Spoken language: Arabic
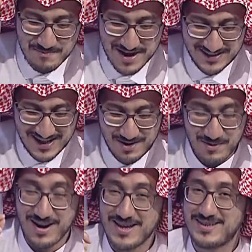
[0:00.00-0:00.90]
ما دل
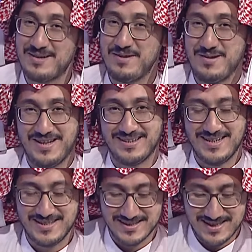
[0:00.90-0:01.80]
والله شباب اليوم حط
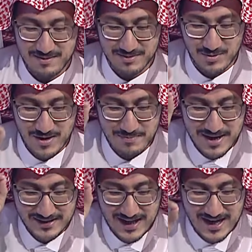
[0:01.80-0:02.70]
الأسئلة صعبة شوي
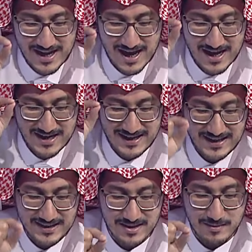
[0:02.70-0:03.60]
ما دل على
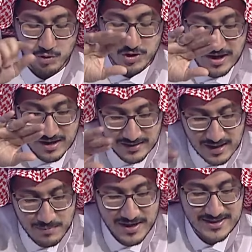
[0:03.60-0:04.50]
الحدث
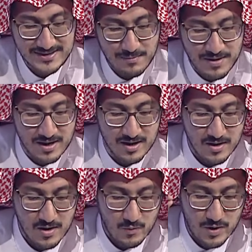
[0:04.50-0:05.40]
مجردا من الزمن
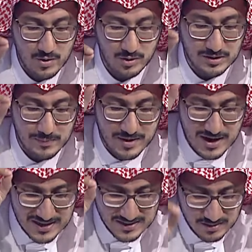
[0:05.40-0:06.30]
ويعتبر
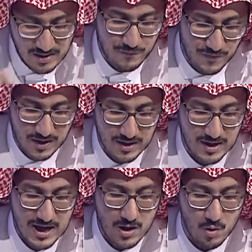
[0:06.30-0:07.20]
أصل الفعل
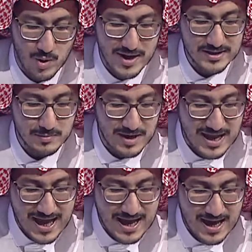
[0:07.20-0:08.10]
هل هو اسم
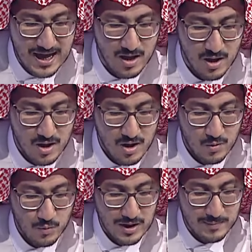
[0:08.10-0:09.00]
الآلة
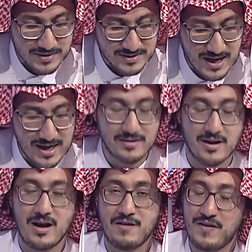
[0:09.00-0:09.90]
ولا
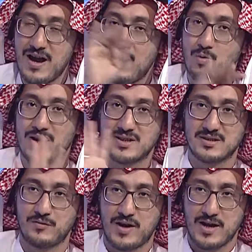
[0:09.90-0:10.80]
مصادر الأفعال ولا
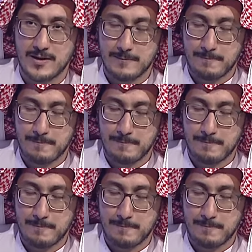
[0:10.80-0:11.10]
الصفة